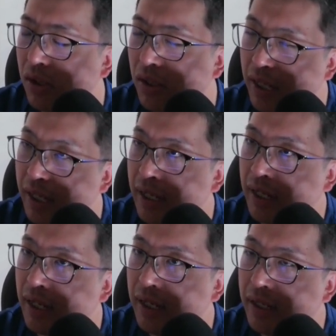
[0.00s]

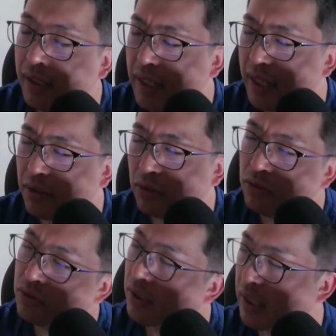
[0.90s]
えーね、どう
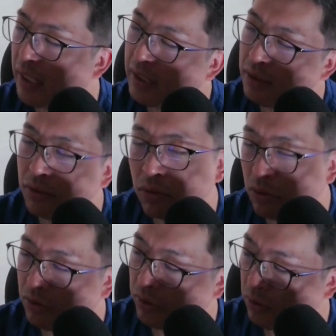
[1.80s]
いうようなケーキをこ
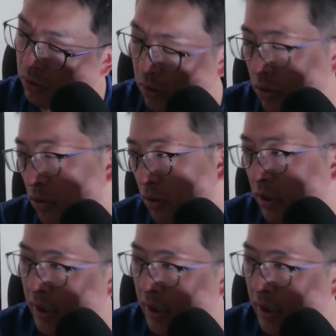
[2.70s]
このところに